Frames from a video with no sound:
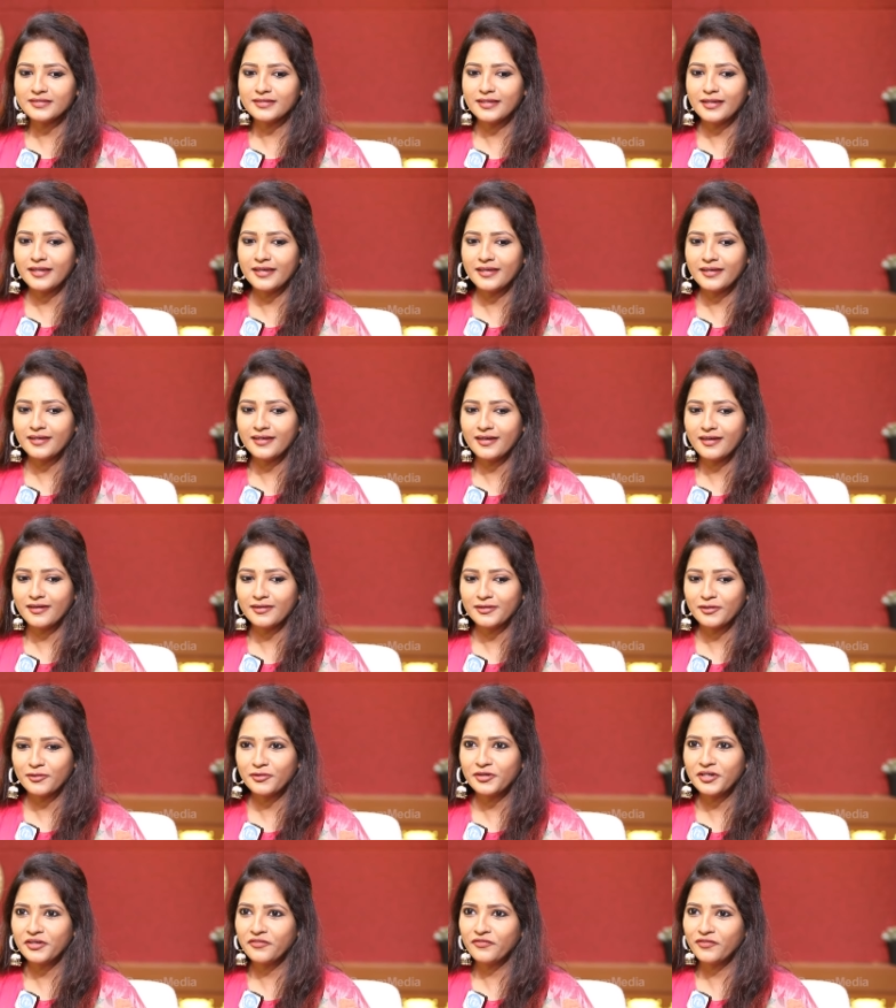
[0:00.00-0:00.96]
అసలు ఇంకా
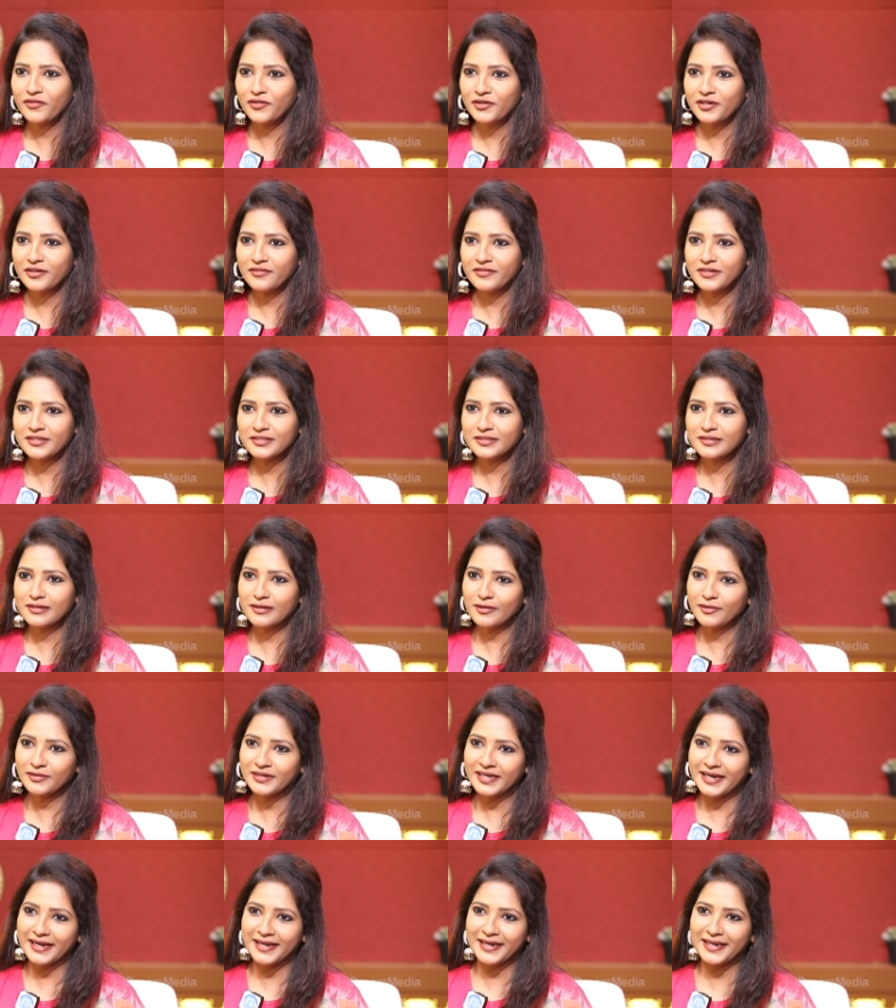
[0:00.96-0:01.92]
ట్వంటీ ఫోర్ అవర్స్
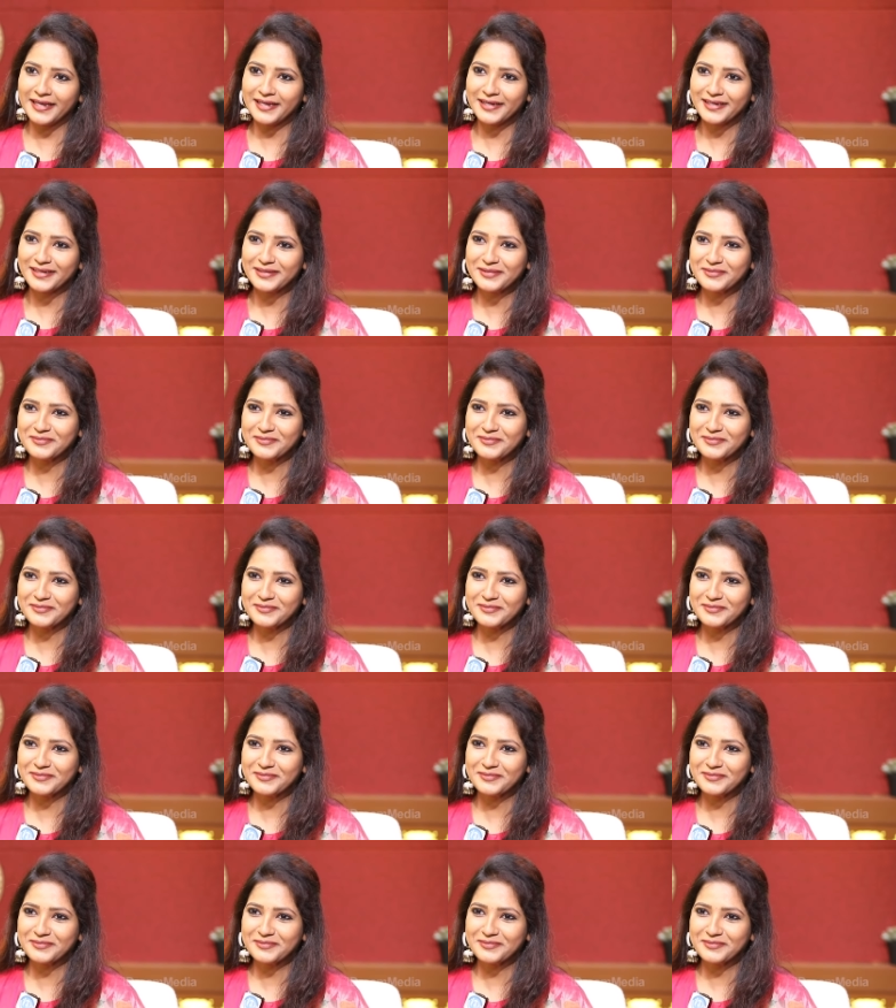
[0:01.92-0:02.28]
లో ట్రెండింగ్